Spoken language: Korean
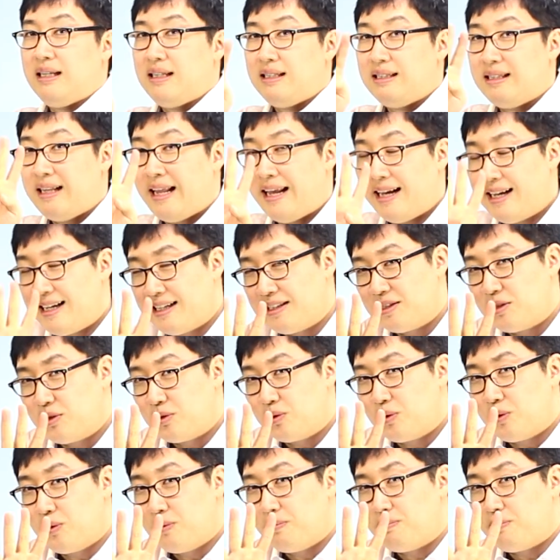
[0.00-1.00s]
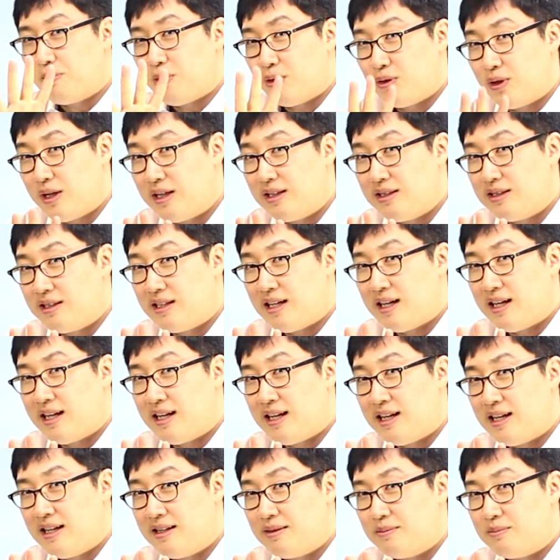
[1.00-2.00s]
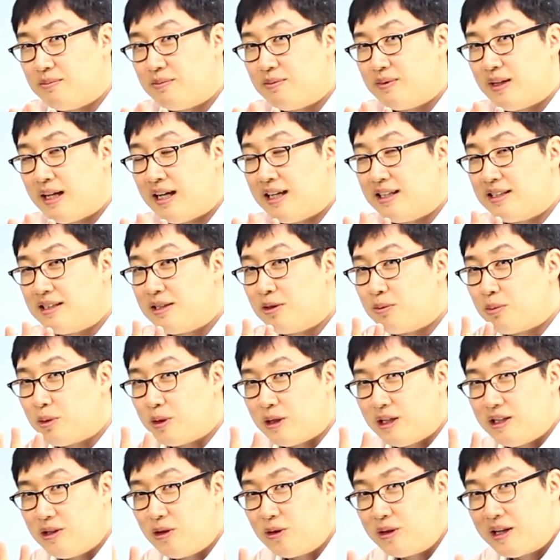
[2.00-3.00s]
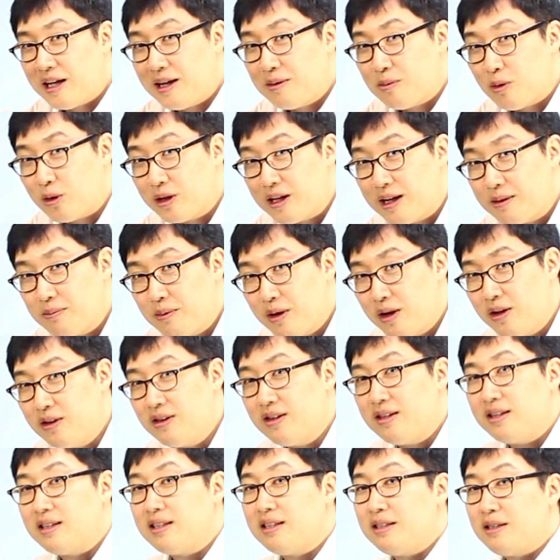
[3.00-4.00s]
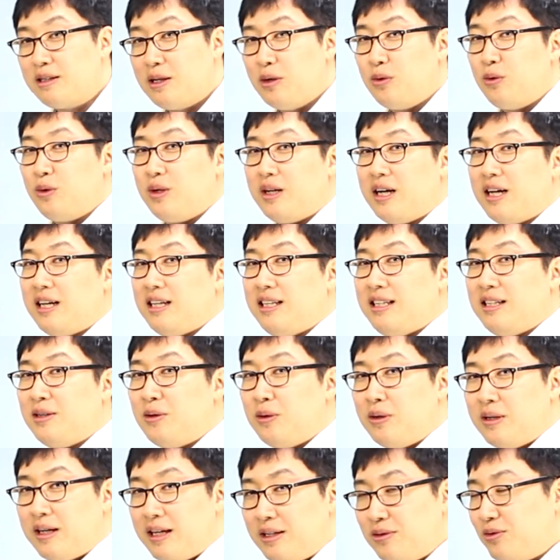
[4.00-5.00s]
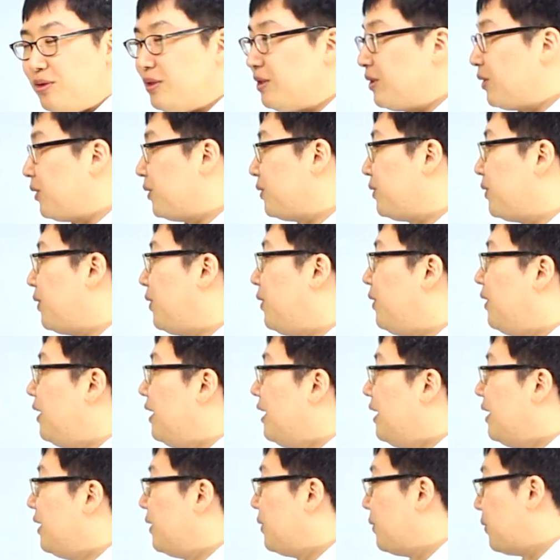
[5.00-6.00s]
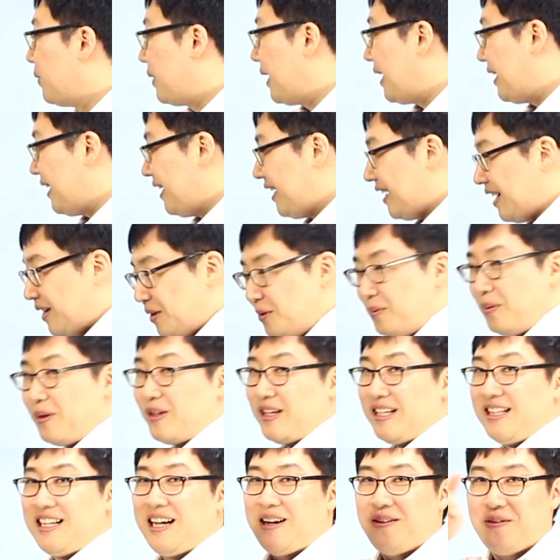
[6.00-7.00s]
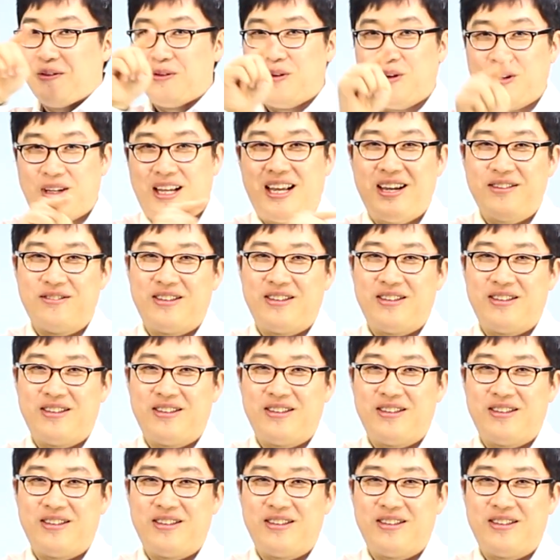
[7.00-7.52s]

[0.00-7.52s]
네 가지로 변하는데 네 가지로 변하는 형태가 뭐냐면 그때 우리가 이걸 할 수 있는 거죠. 로라리레로 변한다 이렇게